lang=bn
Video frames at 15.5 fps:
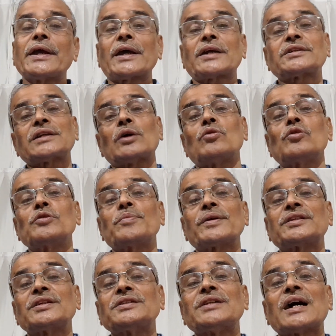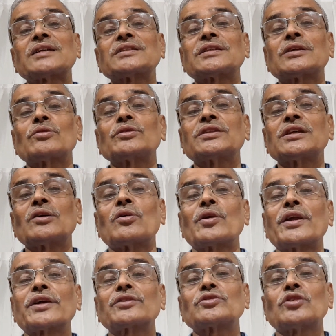একটা হোমিওপ্যাথি ডাক্তার হতে
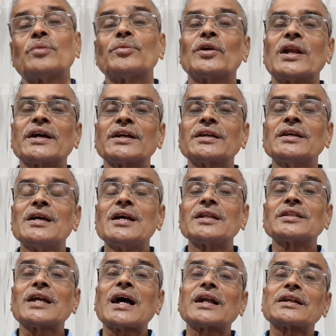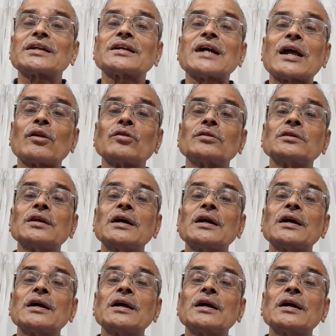অনেক সময় লাগে তার কারণ